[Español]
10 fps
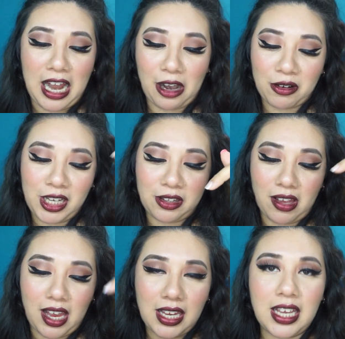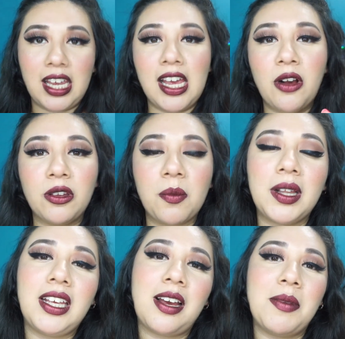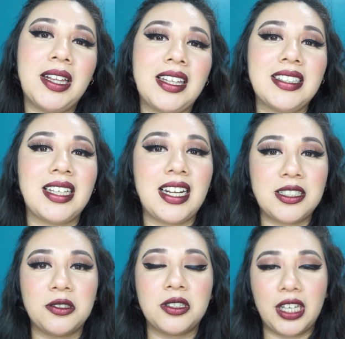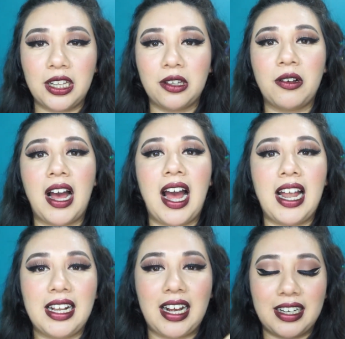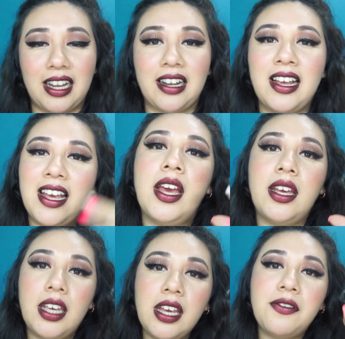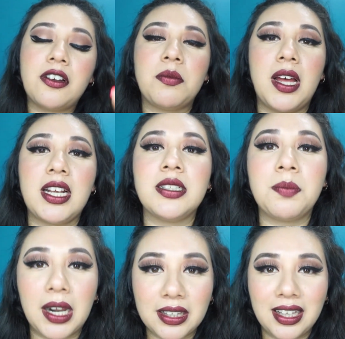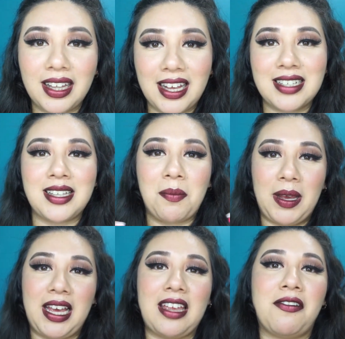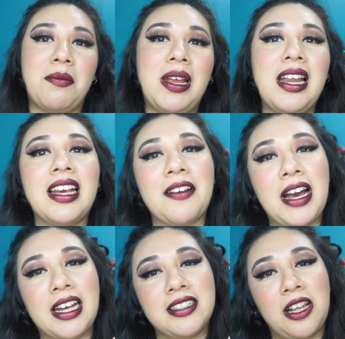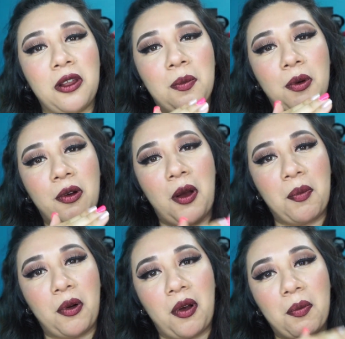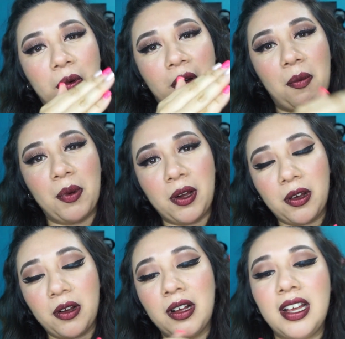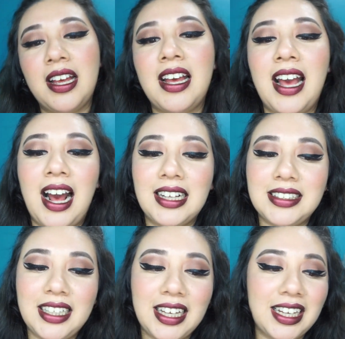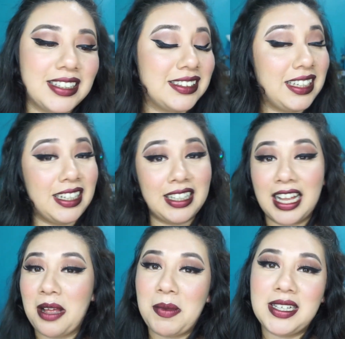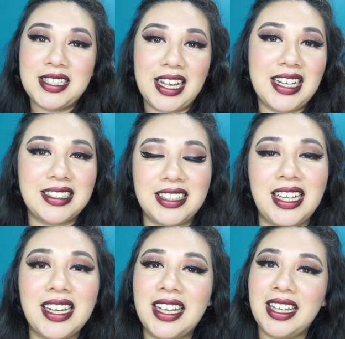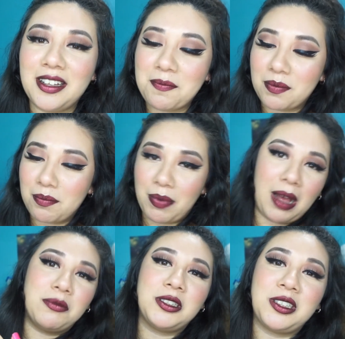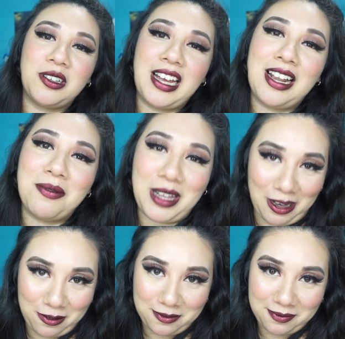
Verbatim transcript: el rojito de ahí y automáticamente estarás suscrito al canal y formarás parte de esta pequeña familia que va creciendo poco a poco, a poco a poco. Así que sin nada más que decir, vamos con el vídeo